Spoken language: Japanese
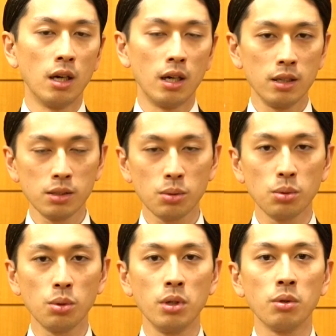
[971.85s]
話す
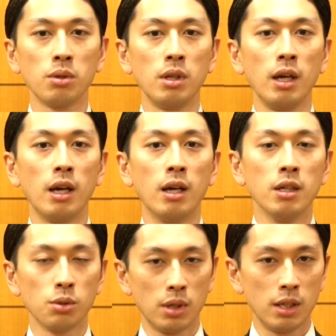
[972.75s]
ことによって
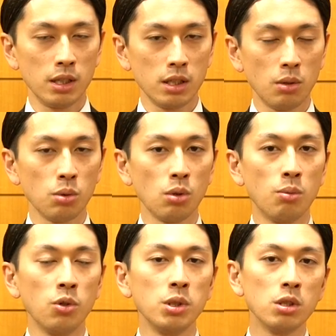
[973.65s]
その話したことを
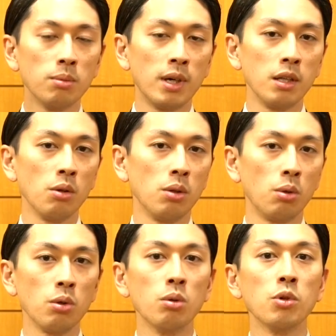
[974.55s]
もう一度マインドに
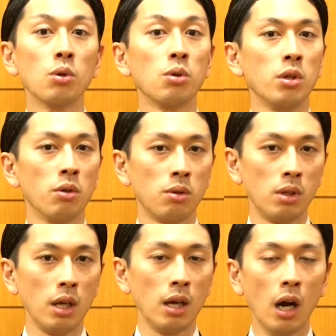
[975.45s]
取り込むことによっ
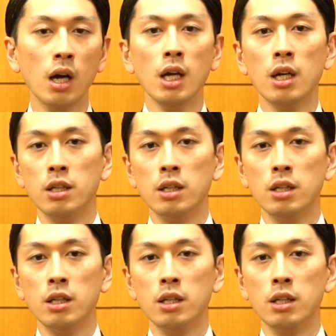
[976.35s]
てあ